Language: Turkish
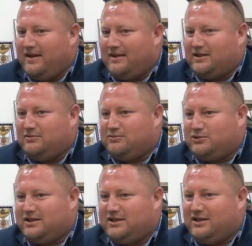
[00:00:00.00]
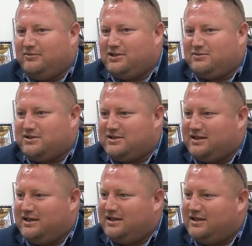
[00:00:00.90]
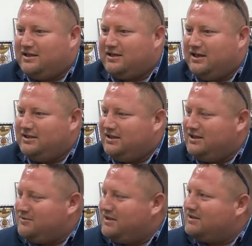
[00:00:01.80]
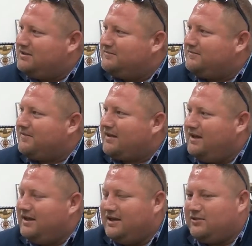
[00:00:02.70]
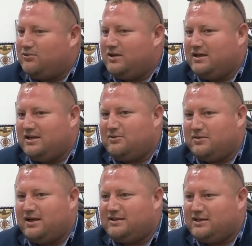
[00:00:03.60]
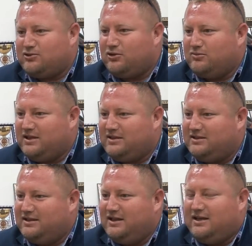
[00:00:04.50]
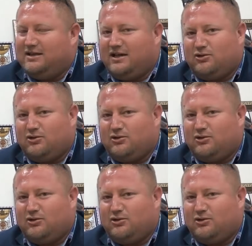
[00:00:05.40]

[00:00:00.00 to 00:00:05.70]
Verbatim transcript: Tabii buradaki amacımız e, kaliteli hizmet, e, güvenilir bir adres olmak. Yani